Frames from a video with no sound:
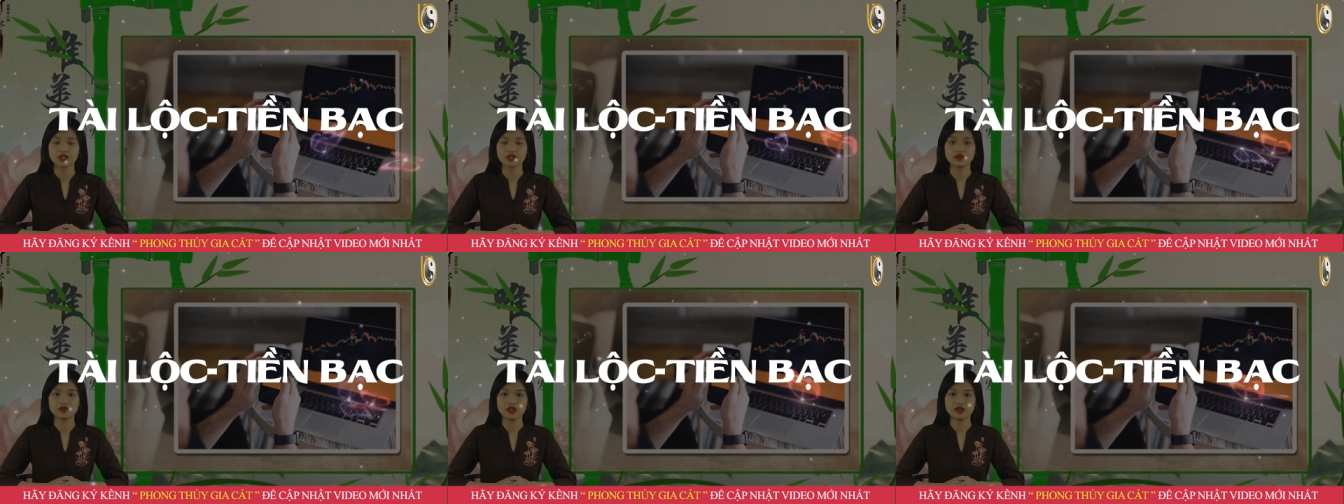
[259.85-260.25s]

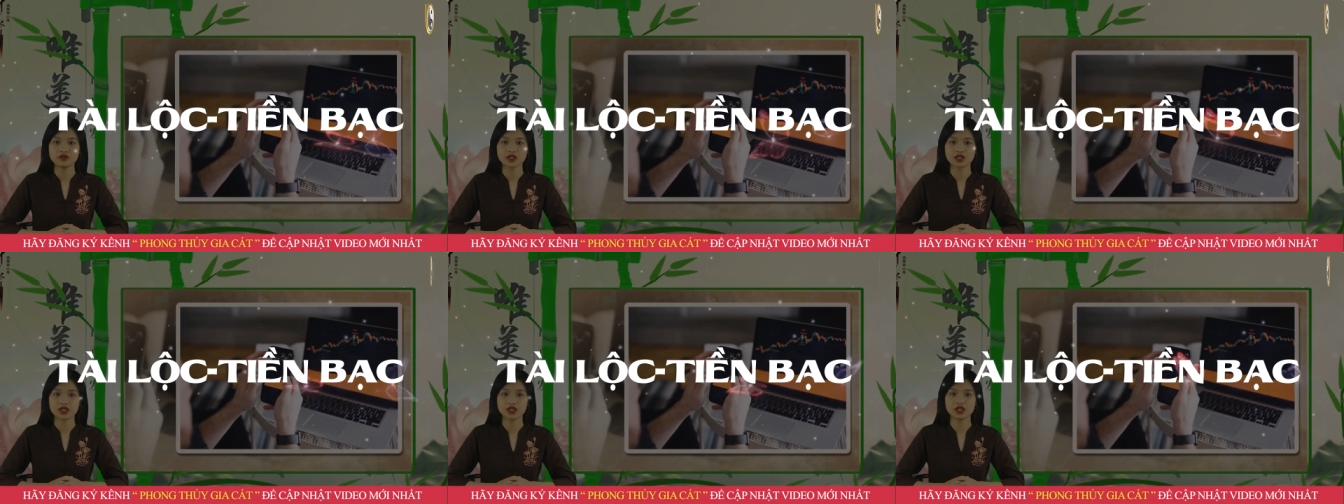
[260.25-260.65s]
Tử vi
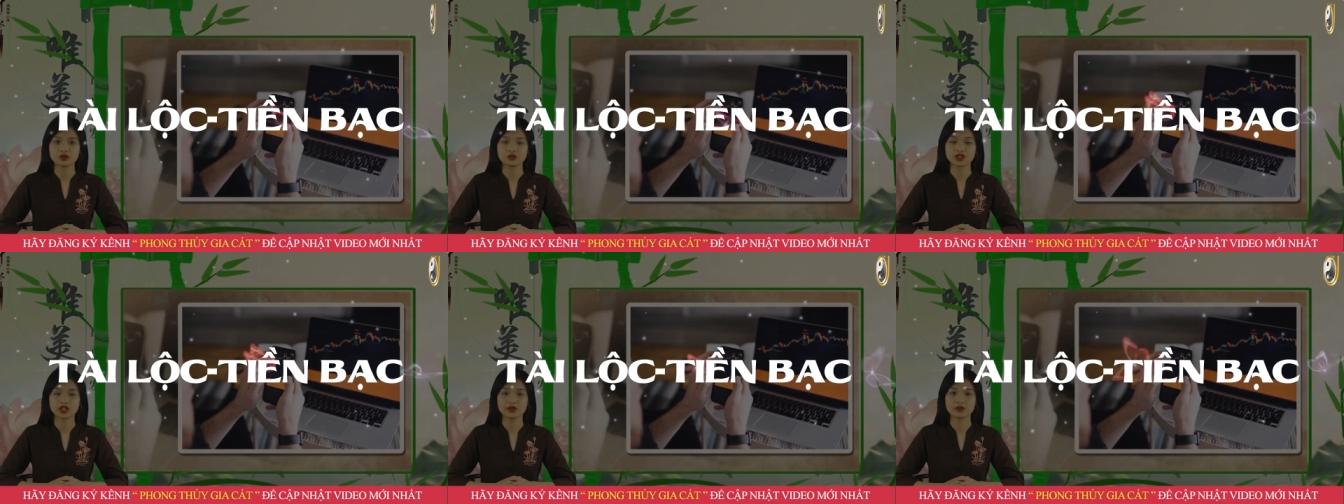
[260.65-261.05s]
về tài
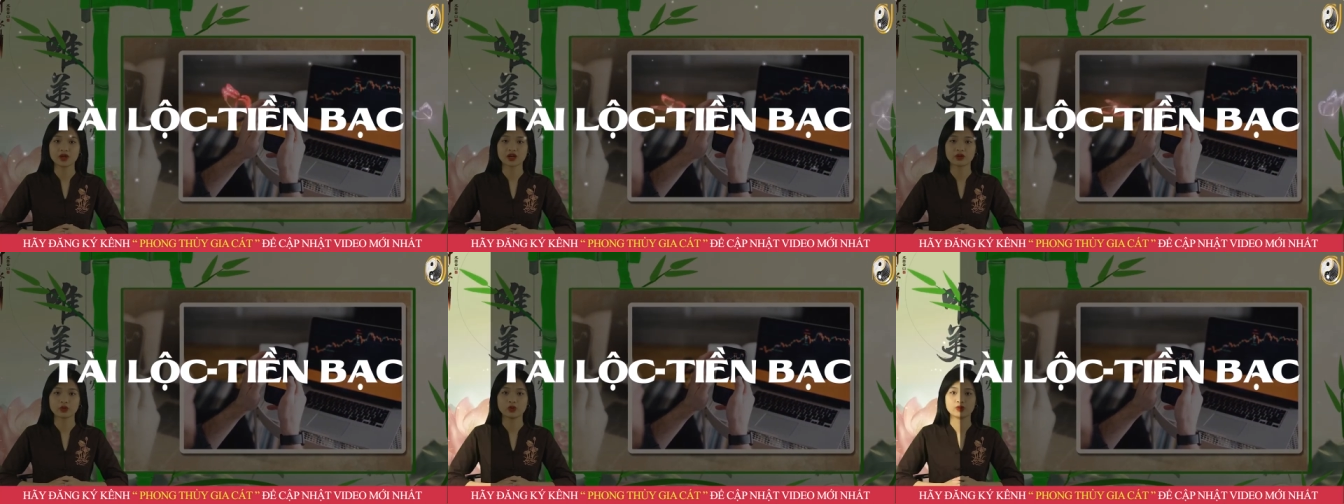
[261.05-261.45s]
lộc tiền
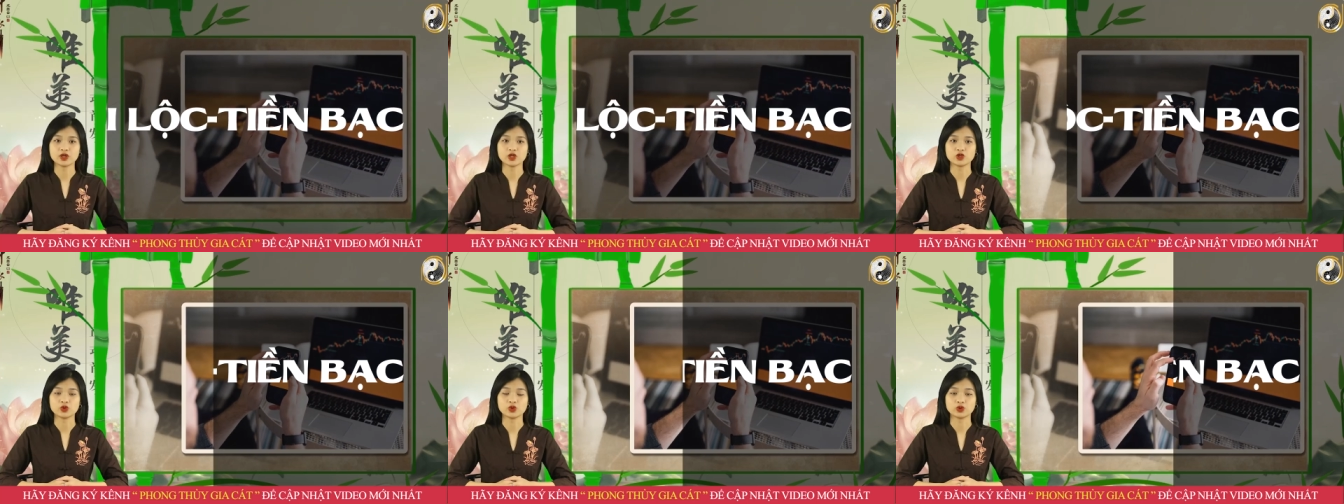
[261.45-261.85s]
bạc của
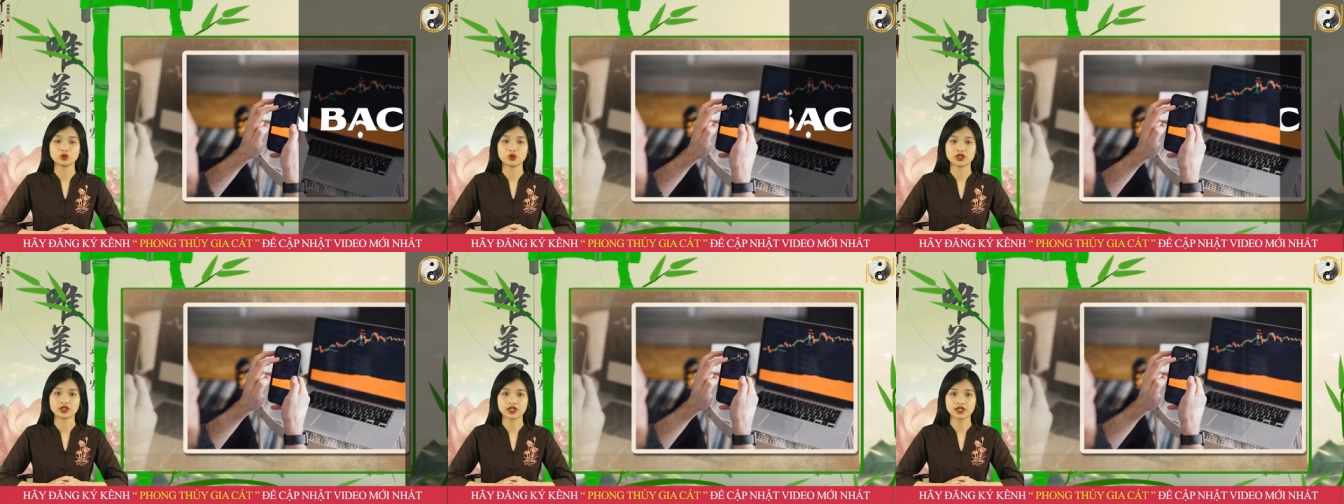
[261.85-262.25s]
mệnh chủ
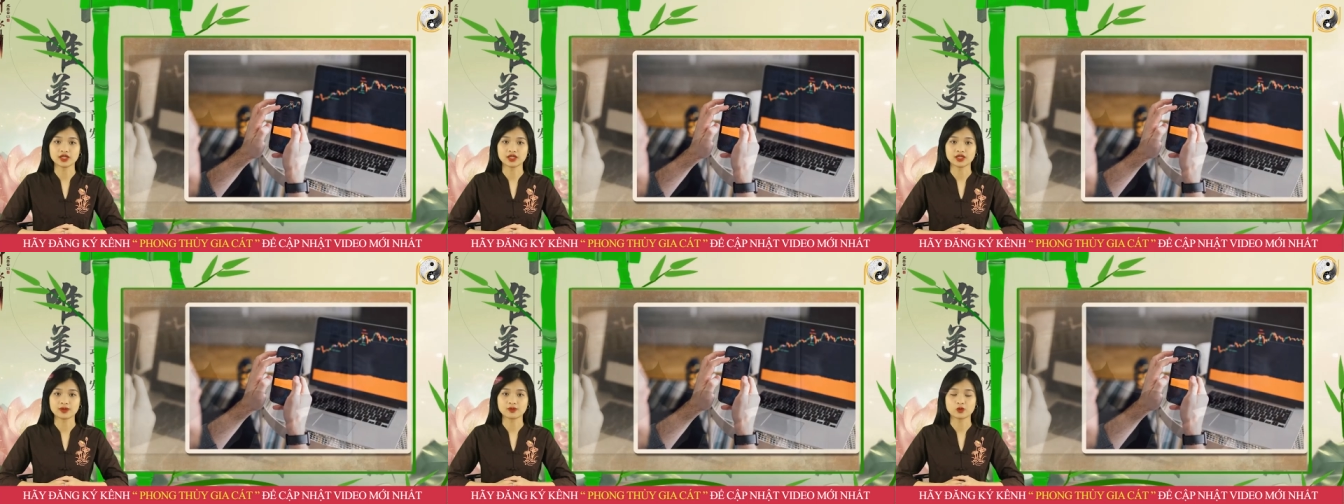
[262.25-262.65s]
tuổi
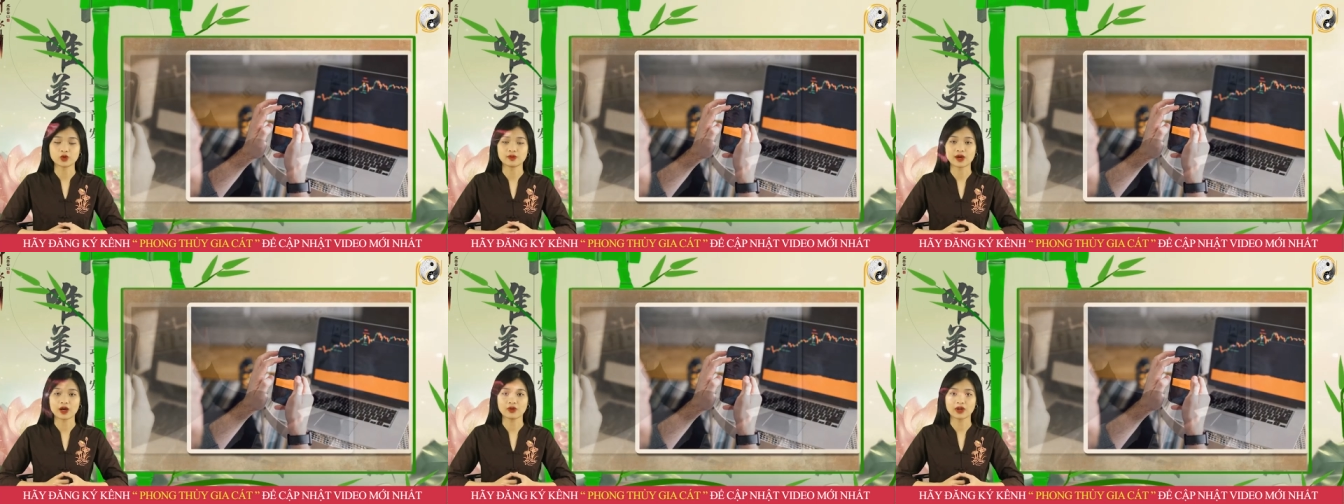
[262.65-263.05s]
Tỵ năm
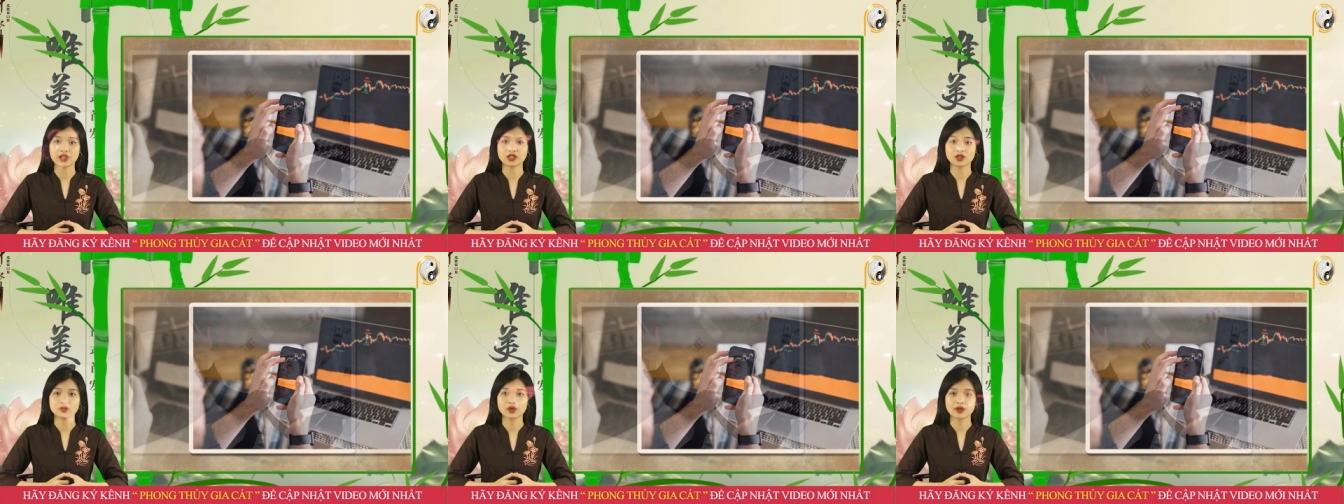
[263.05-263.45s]
Quý Mão
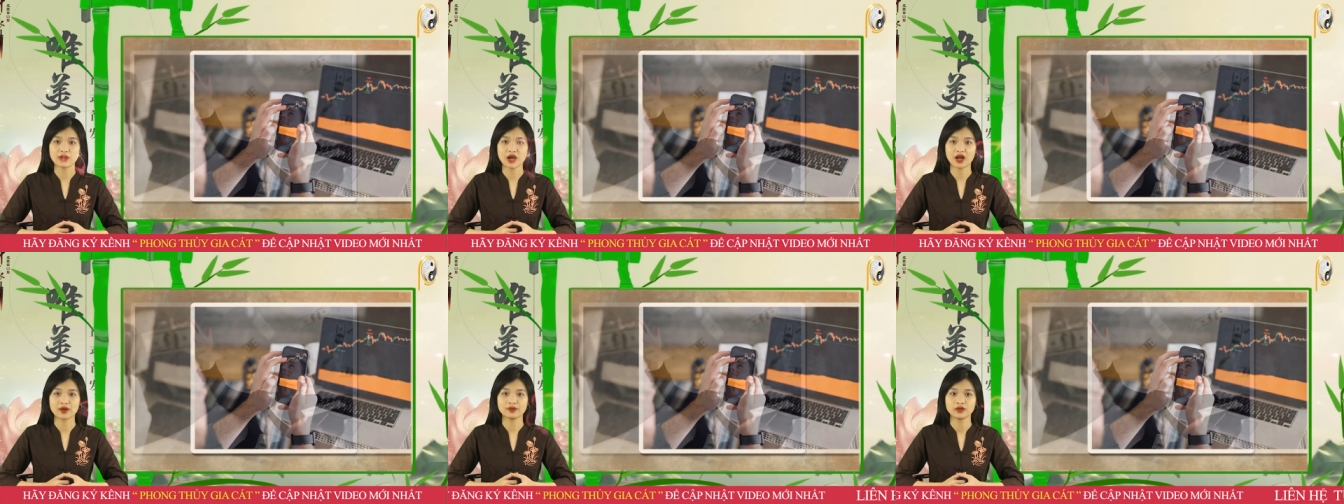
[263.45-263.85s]

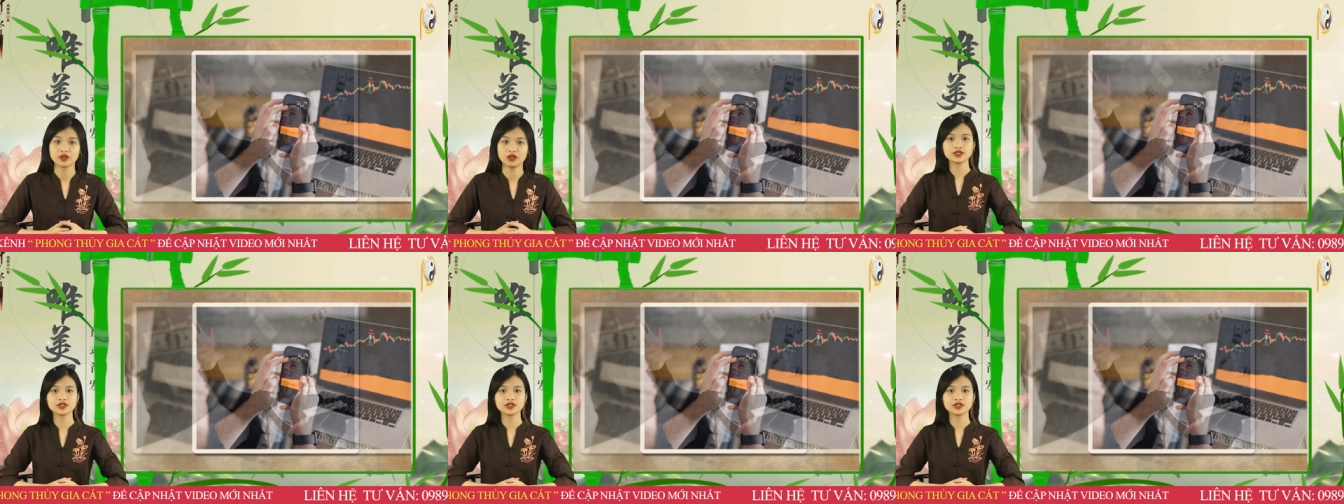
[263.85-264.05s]
2023.